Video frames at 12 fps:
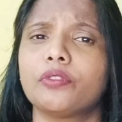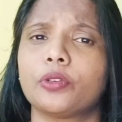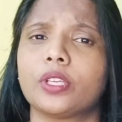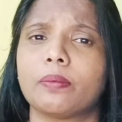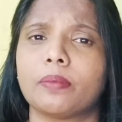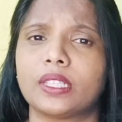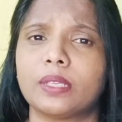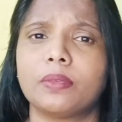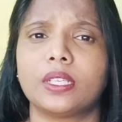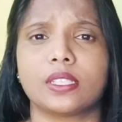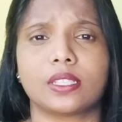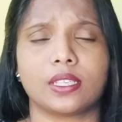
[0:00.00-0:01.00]
இவருடைய
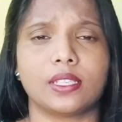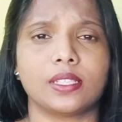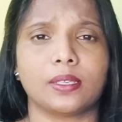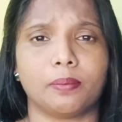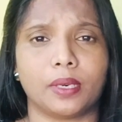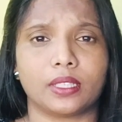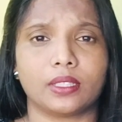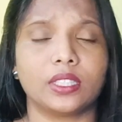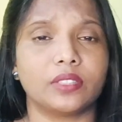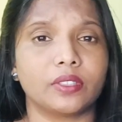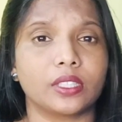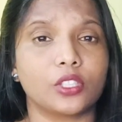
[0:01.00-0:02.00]
மேத்தமெட்டிக்ஸ் ஸ்கில்ஸை பார்த்து
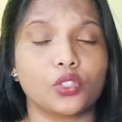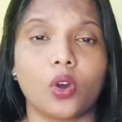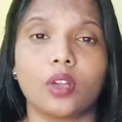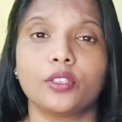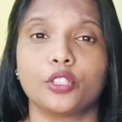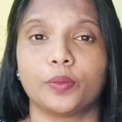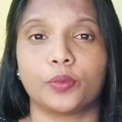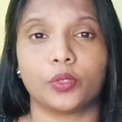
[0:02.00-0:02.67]
இவருக்கு ஸ்காலர்ஷிப்